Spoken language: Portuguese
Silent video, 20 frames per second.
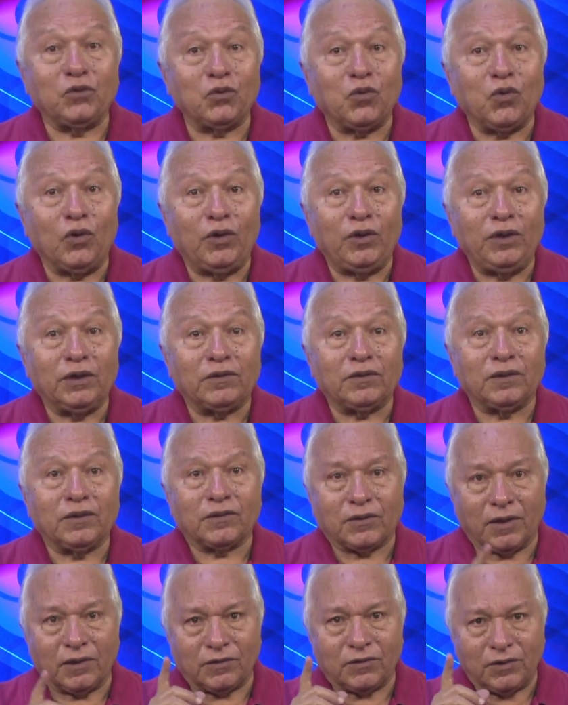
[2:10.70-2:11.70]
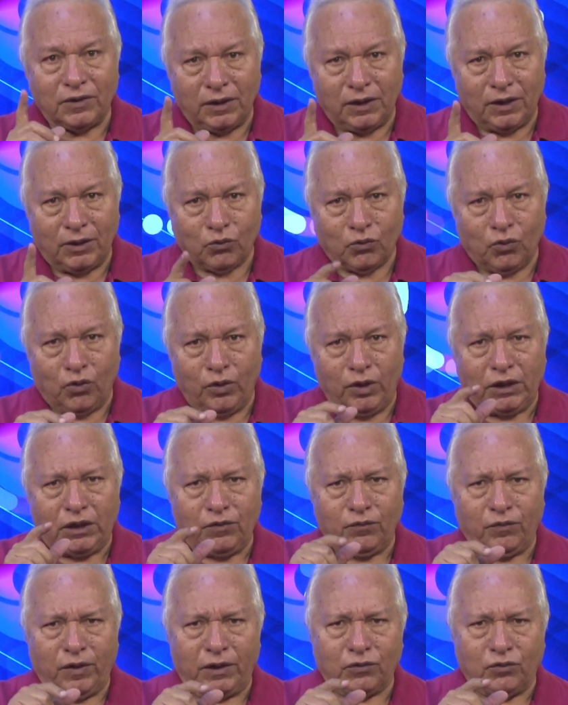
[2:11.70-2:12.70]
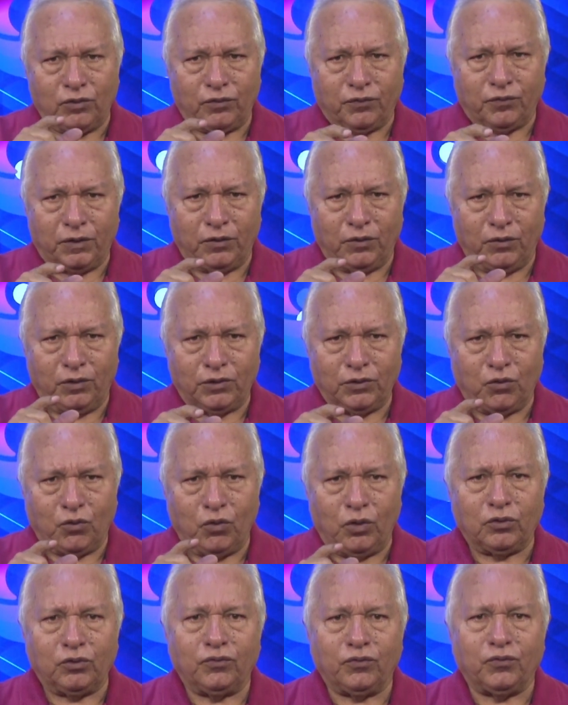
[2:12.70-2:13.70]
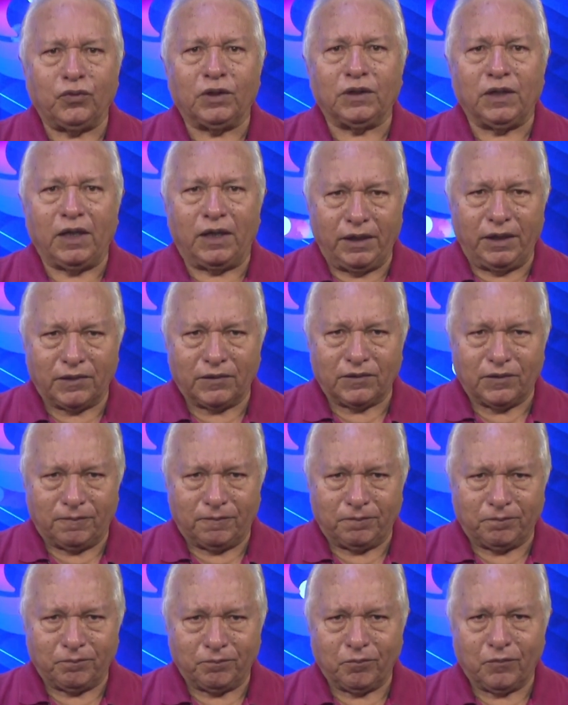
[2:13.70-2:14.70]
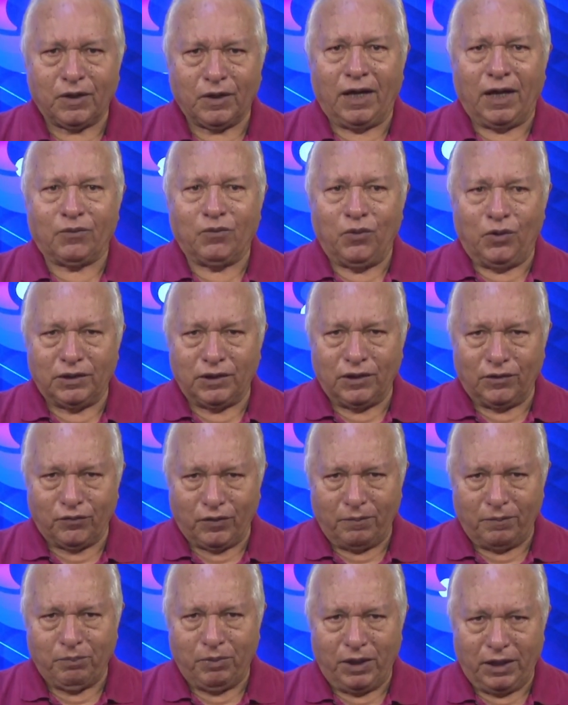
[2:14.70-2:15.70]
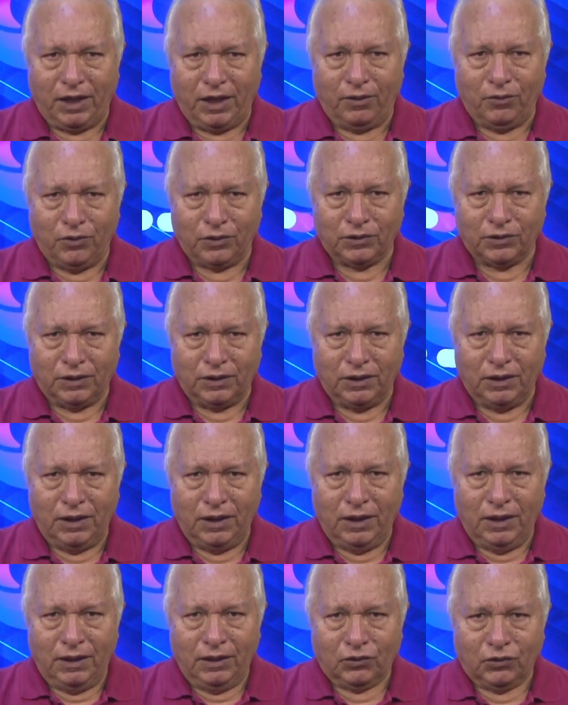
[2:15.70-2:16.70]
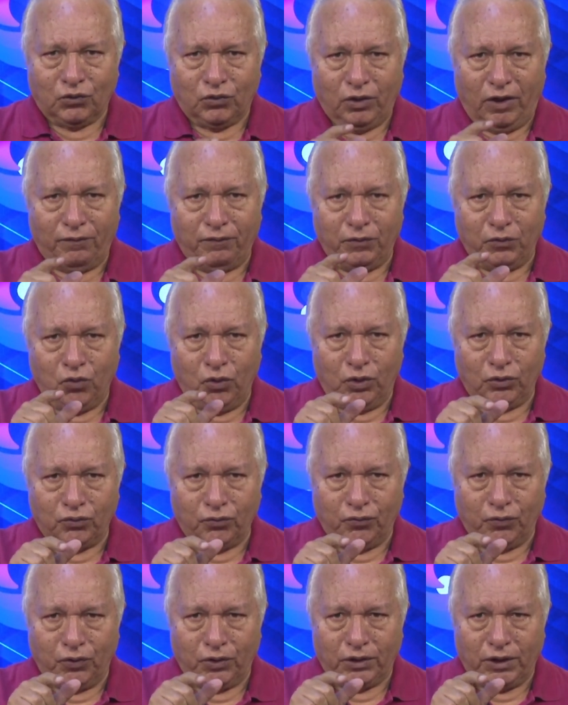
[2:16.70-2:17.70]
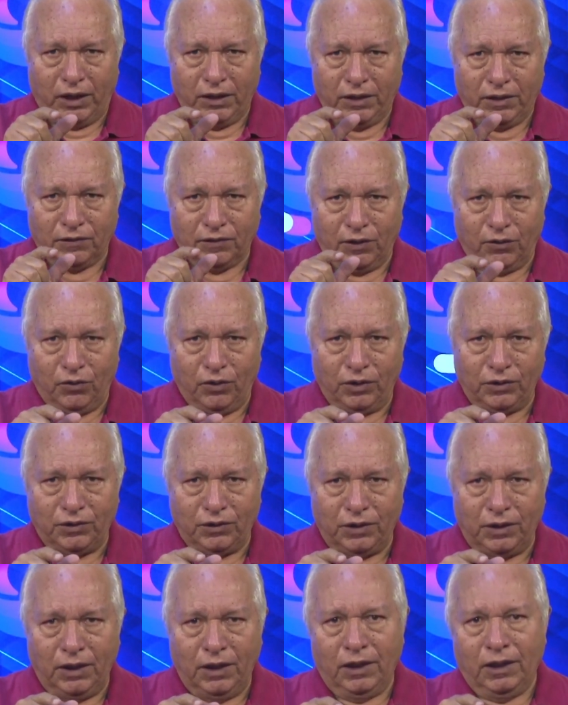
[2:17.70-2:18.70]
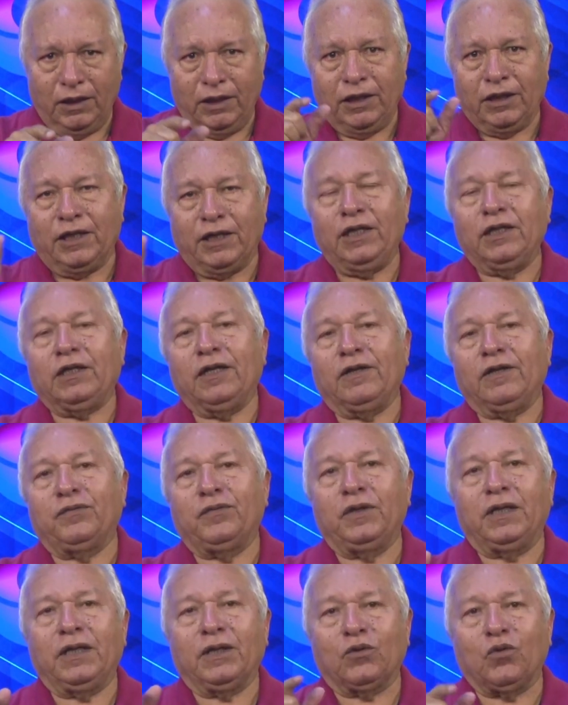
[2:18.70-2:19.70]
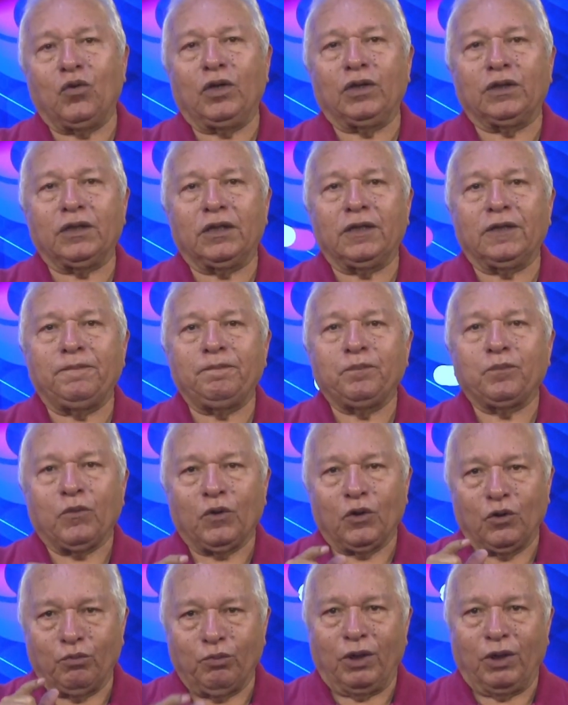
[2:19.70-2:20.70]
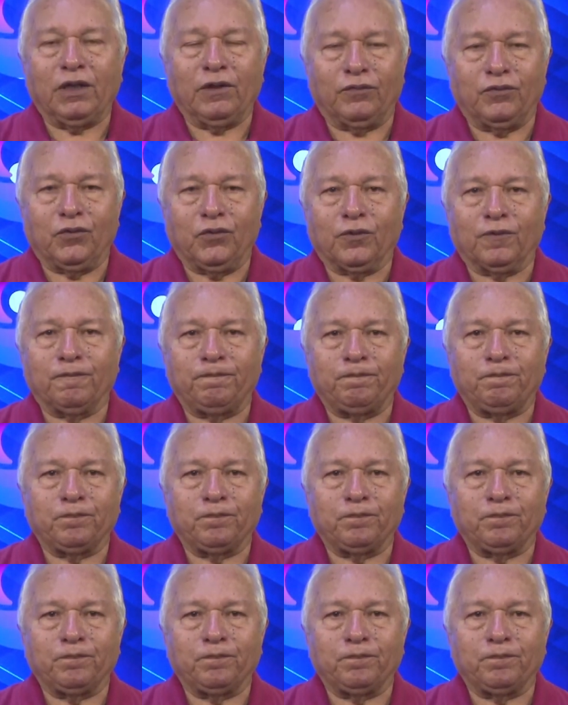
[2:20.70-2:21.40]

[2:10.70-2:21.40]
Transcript: do Corinthians. Esqueci não. O Corinthians vai sofrer hoje contra o Fortaleza. A coisa vai pegar hoje, hein? Sofre contra o Fortaleza hoje e quinta-feira contra o Botafogo.